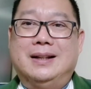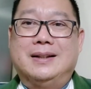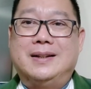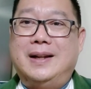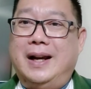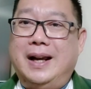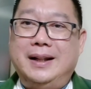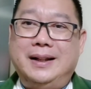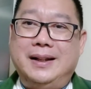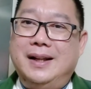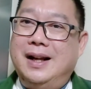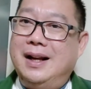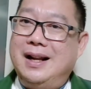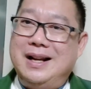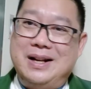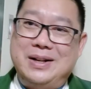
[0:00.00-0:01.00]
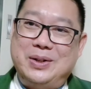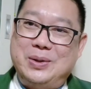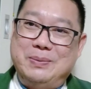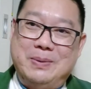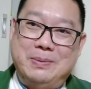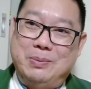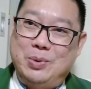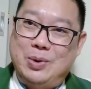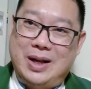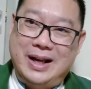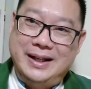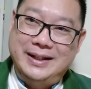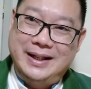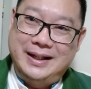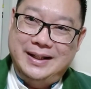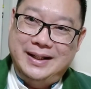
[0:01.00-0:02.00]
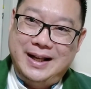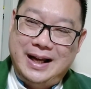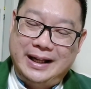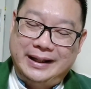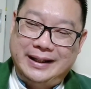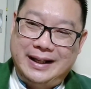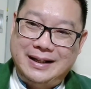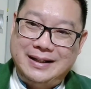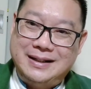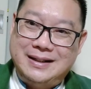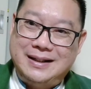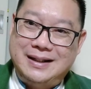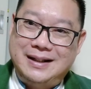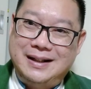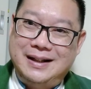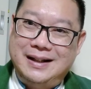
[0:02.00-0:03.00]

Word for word: Saya tidak langsung memulainya di atas,